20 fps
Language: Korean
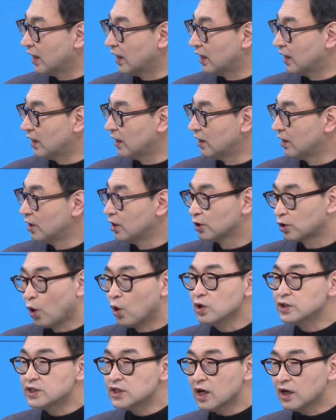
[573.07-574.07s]
아...
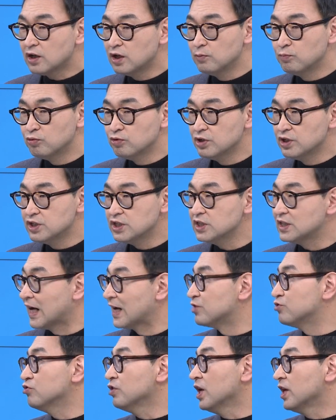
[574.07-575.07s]
덩치가 클 뿐이지
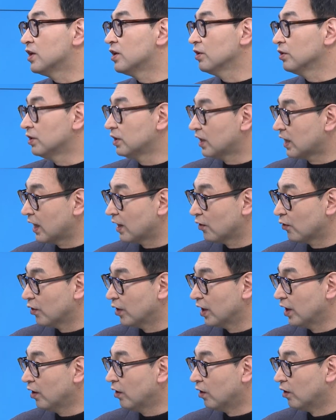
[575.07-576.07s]
나중에 끼어들어간
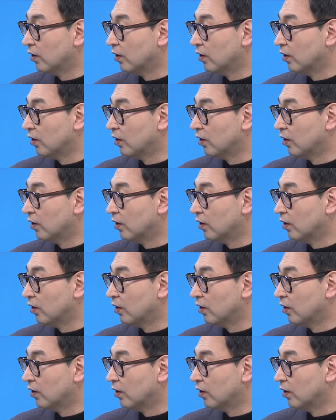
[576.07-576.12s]
거예요.